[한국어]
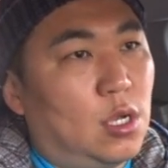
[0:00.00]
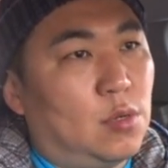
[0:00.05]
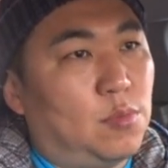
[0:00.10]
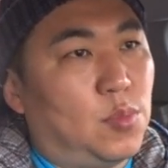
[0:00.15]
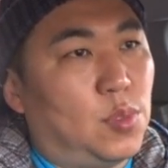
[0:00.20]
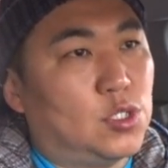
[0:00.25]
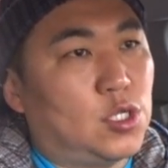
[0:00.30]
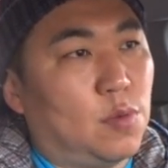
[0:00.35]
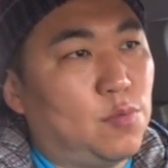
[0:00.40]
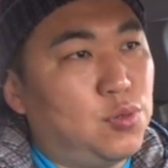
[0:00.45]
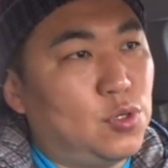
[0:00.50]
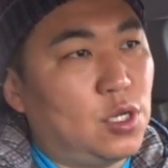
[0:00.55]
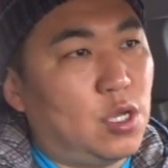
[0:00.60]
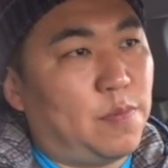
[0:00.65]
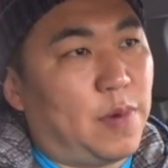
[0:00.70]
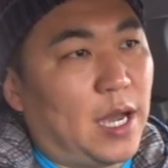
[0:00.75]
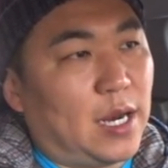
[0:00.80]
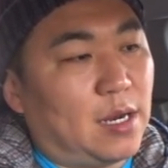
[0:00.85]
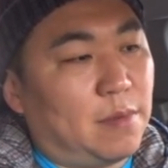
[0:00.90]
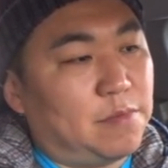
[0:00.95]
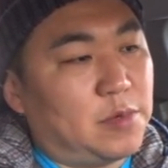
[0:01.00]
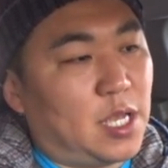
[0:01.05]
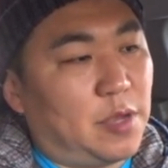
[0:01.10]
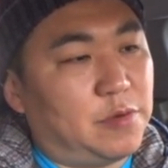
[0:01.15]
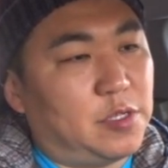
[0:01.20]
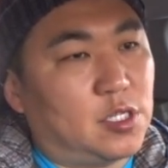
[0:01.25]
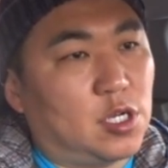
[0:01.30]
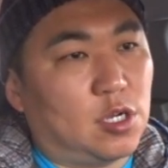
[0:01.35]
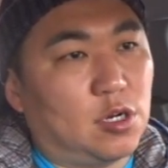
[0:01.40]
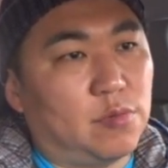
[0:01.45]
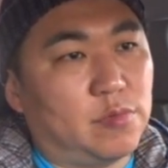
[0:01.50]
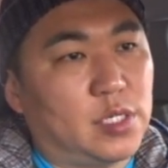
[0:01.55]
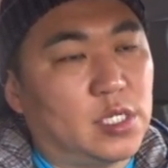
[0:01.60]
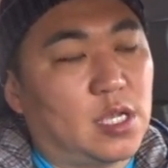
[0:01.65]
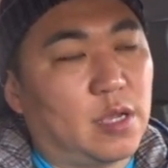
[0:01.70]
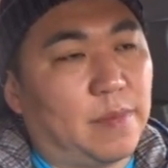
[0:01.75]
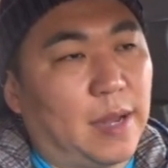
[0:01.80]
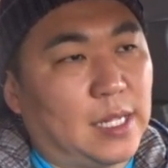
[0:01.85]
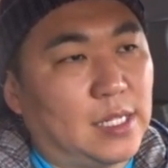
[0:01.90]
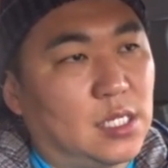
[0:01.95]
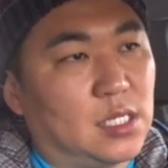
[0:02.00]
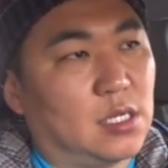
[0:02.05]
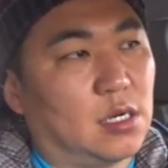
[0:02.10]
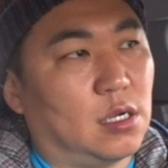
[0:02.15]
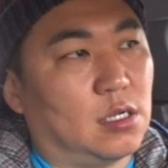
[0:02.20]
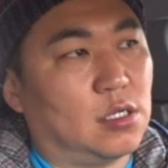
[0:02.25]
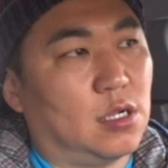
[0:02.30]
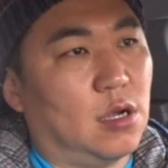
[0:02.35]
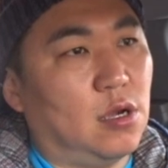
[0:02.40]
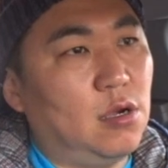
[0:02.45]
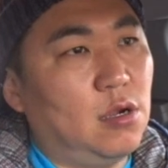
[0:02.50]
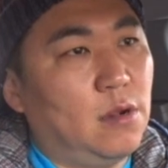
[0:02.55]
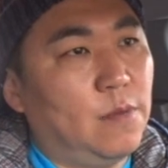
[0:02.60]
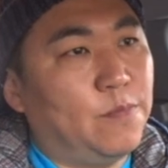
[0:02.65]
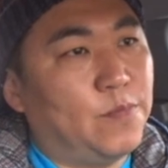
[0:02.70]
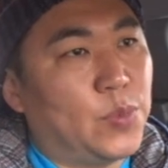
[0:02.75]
뭐 선풍기 바람개비처럼 이렇게 만들어서